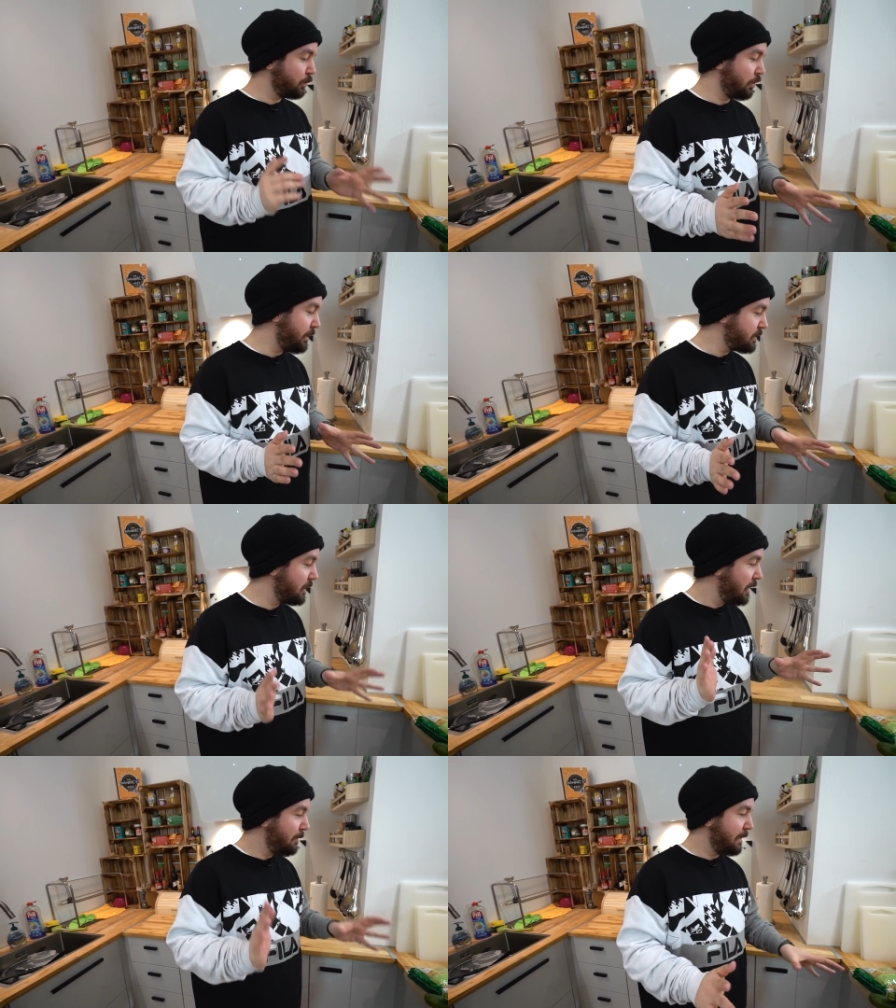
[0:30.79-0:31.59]
Und
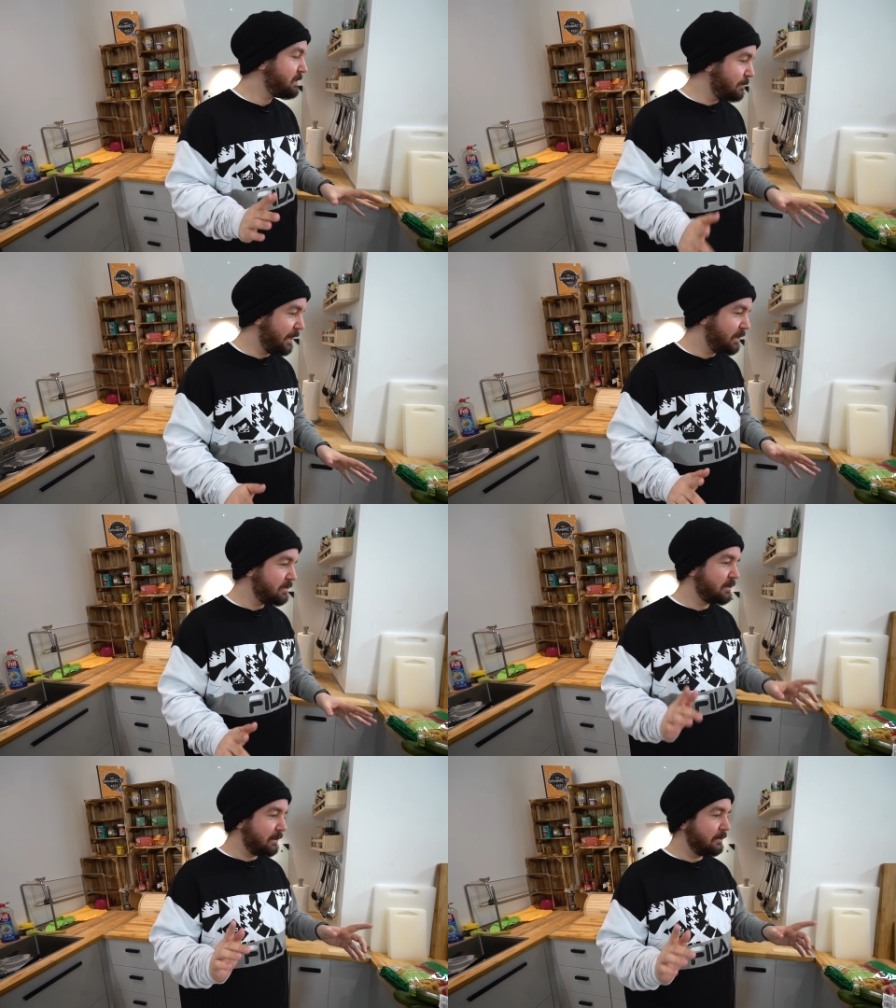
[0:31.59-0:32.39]
heute passt mir
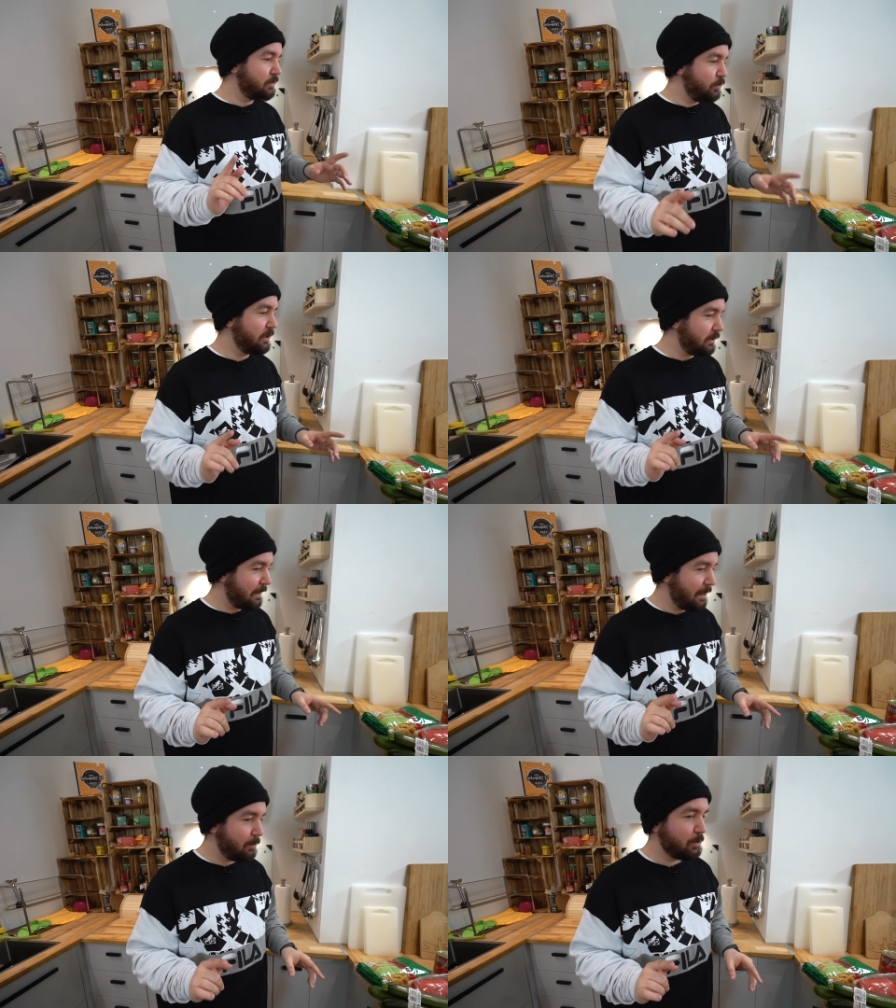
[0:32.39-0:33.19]
eine Sache ganz gut in den
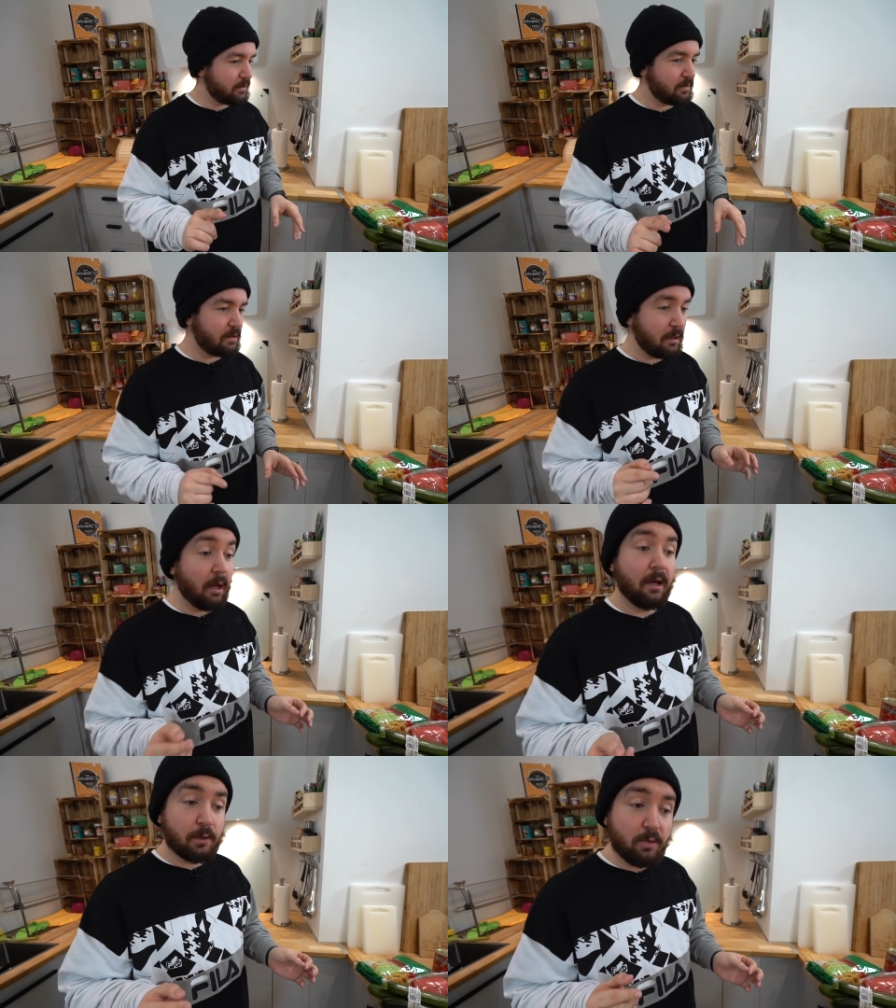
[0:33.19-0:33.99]
Kram. Und das ist die
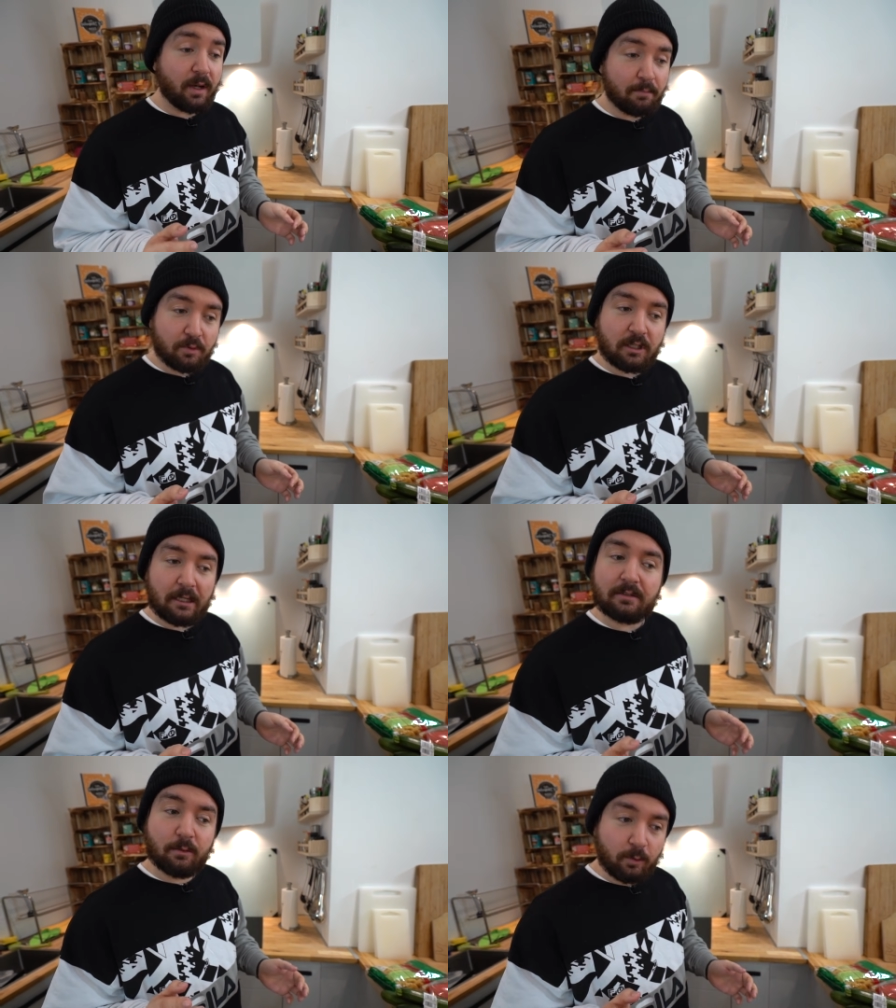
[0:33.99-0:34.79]
Julia Beauty
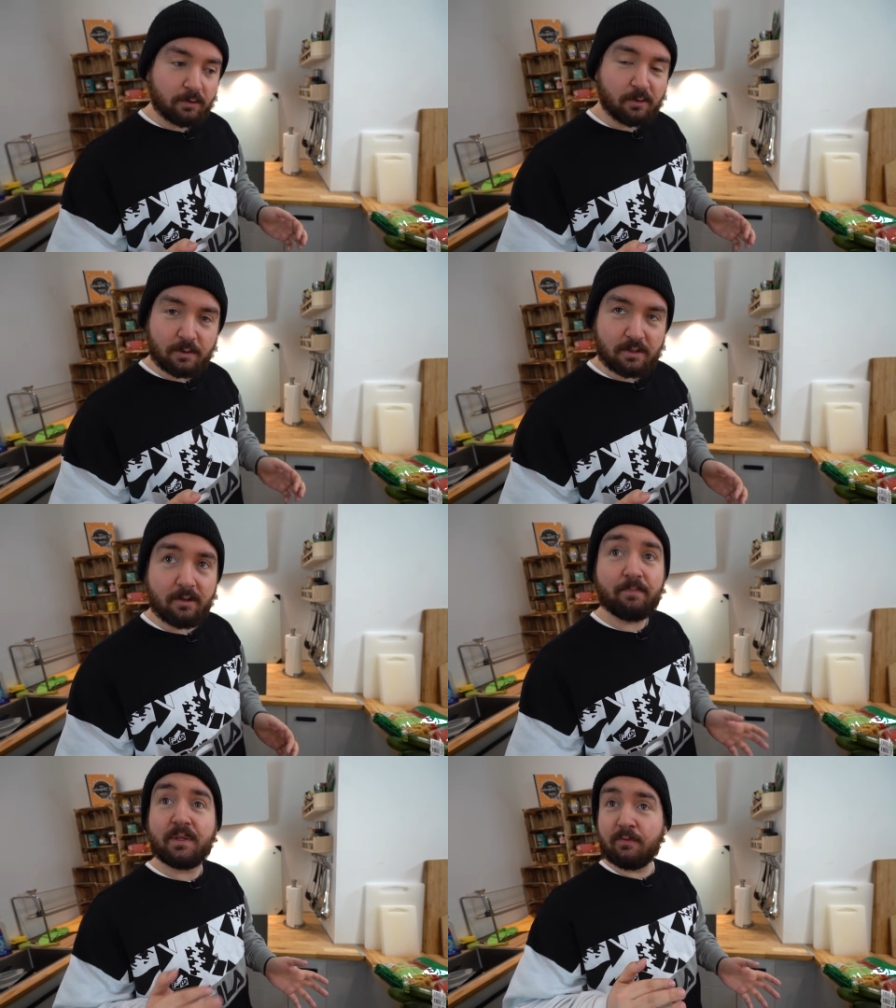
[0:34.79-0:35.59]
X
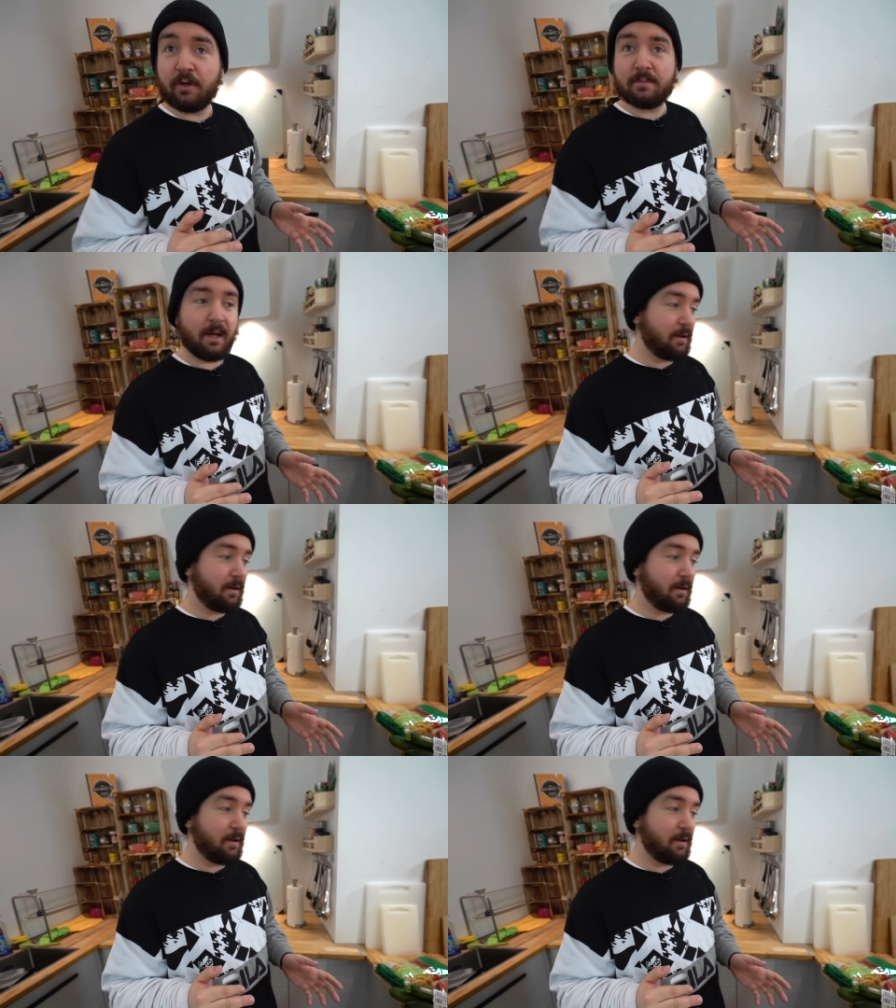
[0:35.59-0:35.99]
Nudelsoße, die wir heute